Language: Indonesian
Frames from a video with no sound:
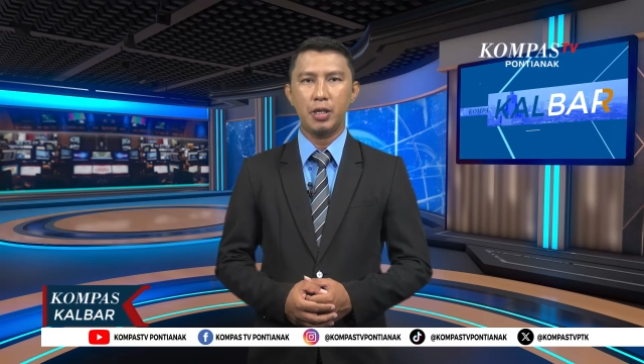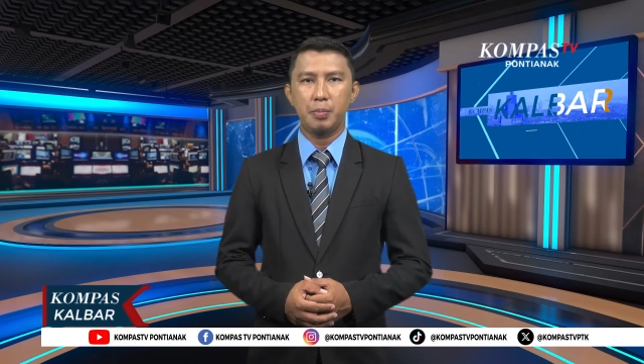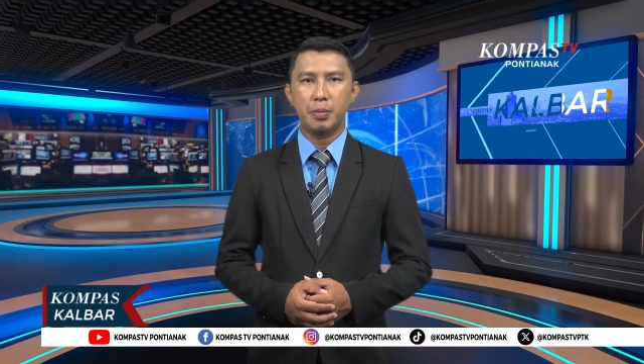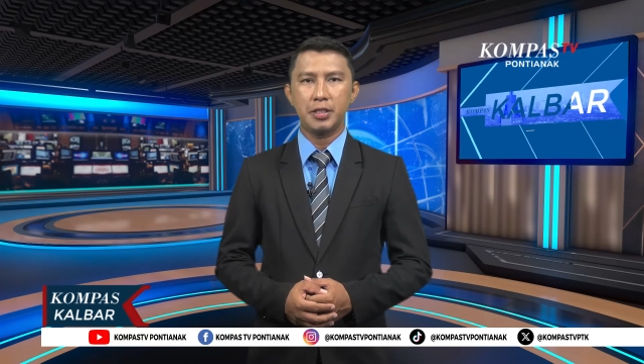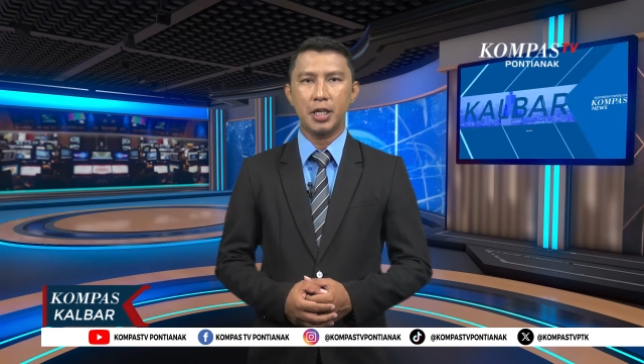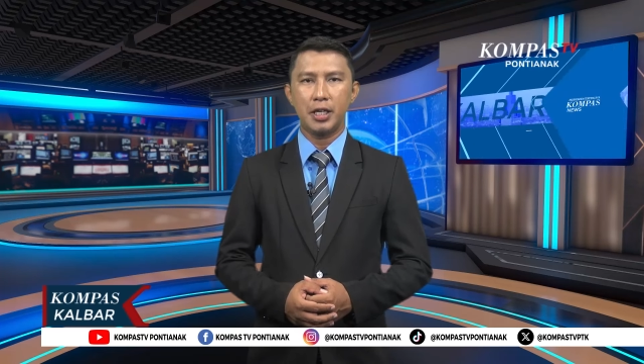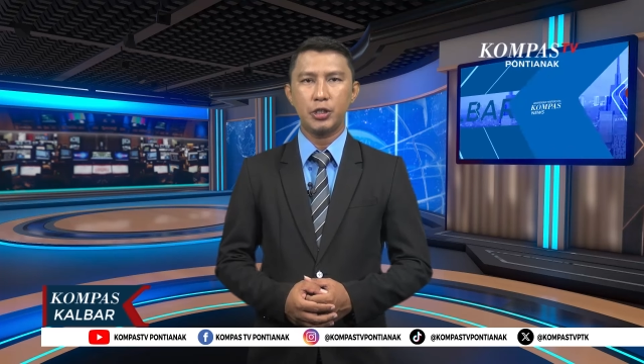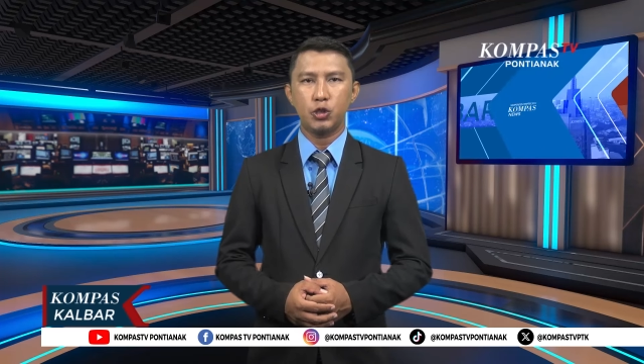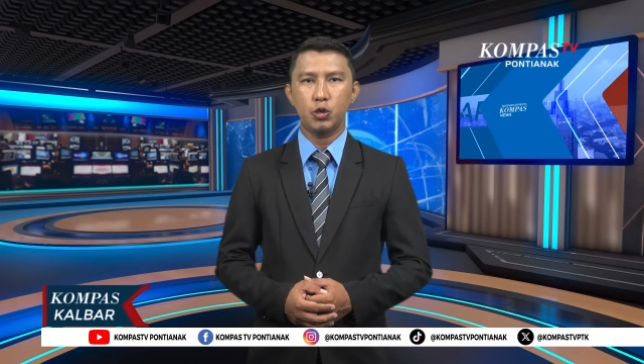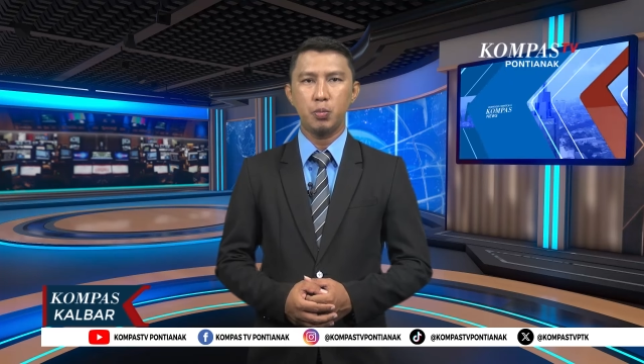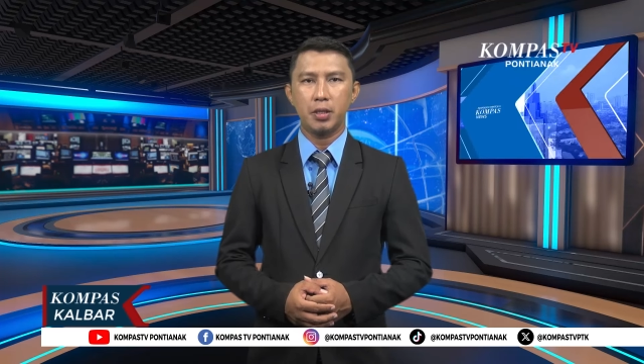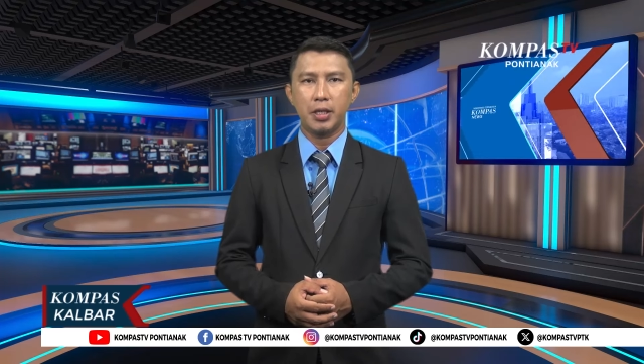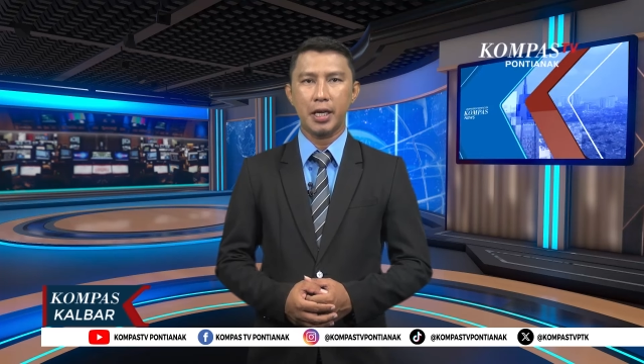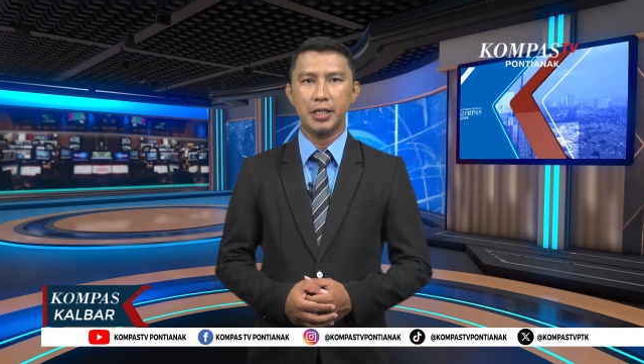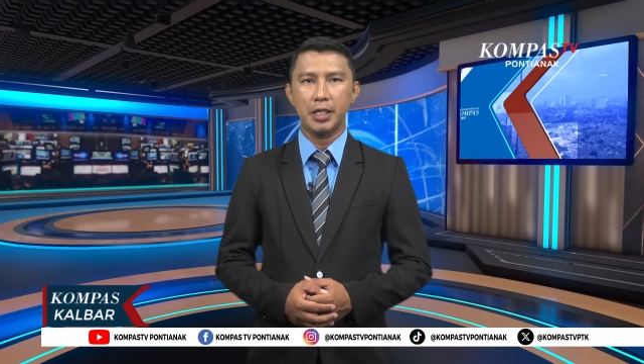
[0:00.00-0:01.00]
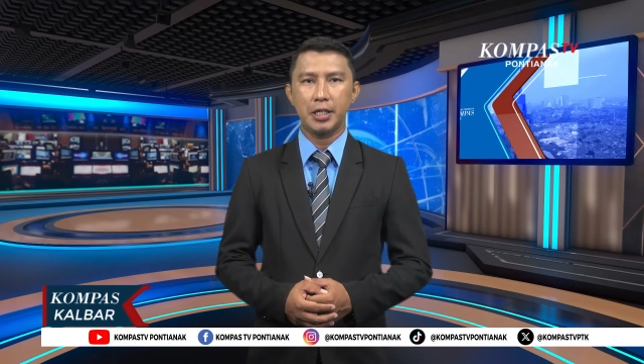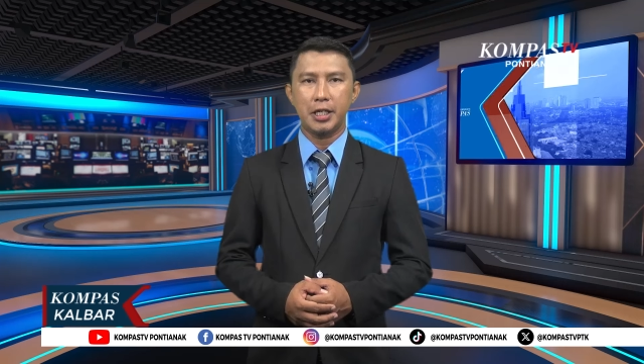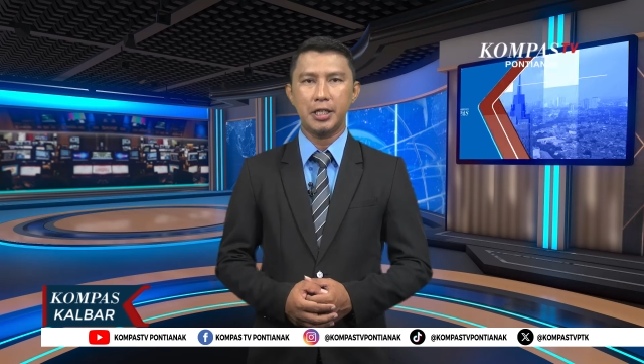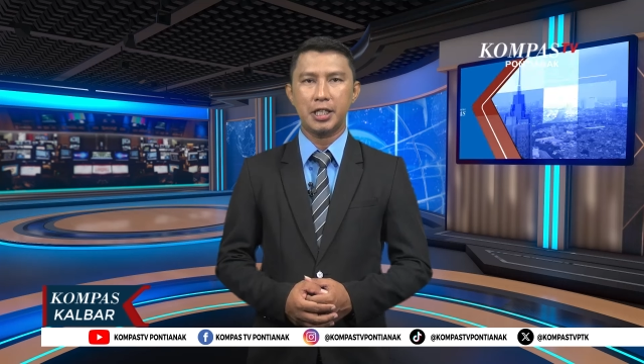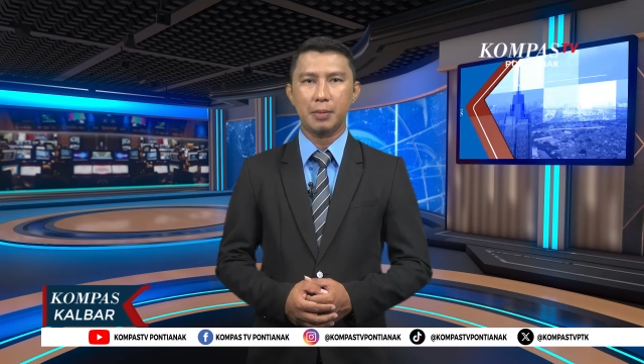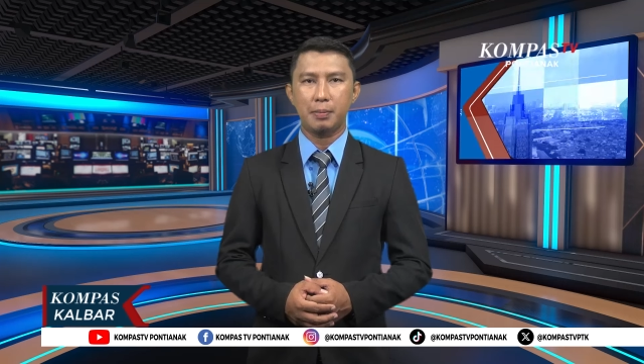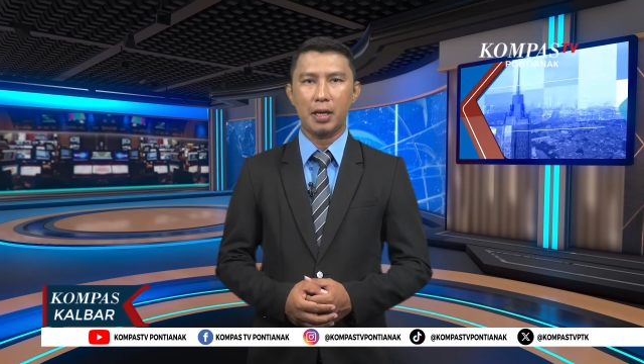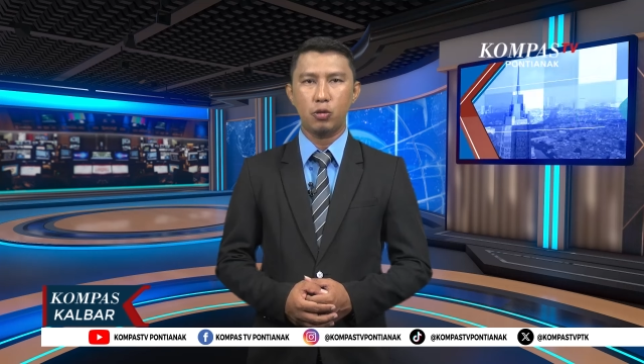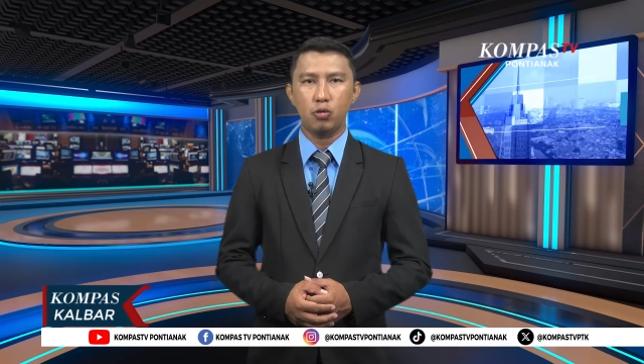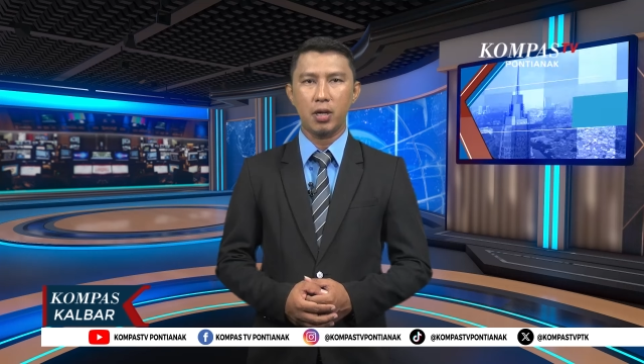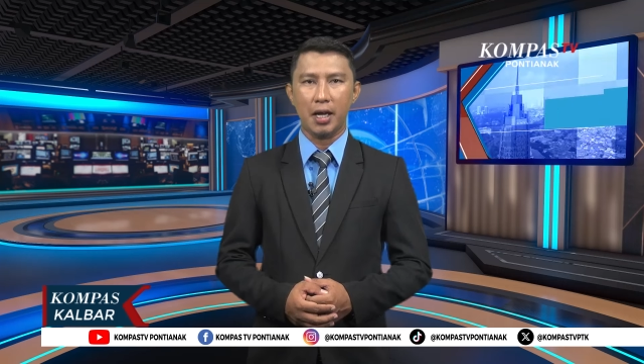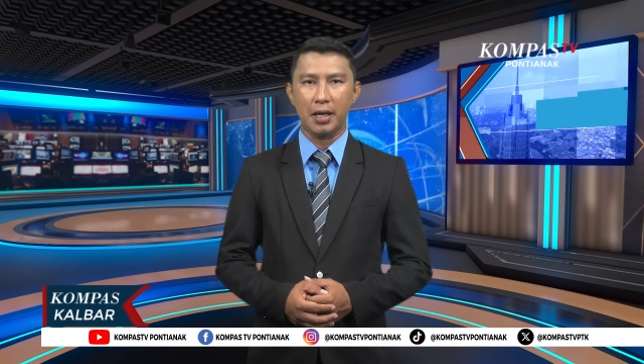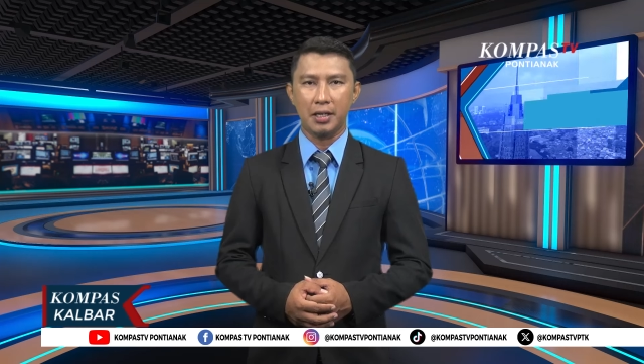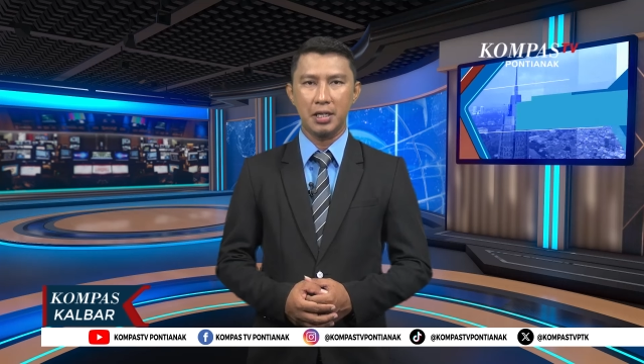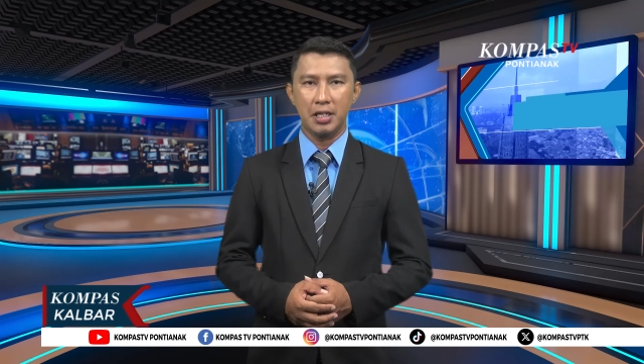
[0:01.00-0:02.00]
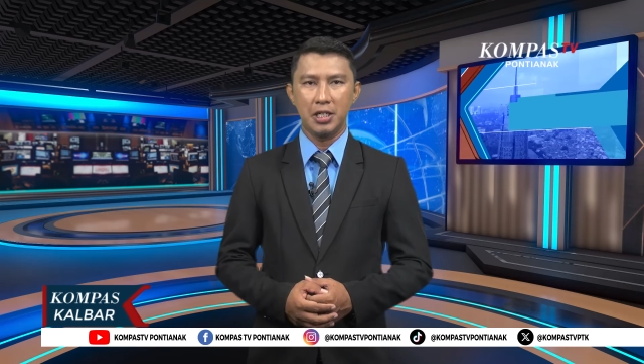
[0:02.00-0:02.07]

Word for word: menjadi sumber energi terbarukan,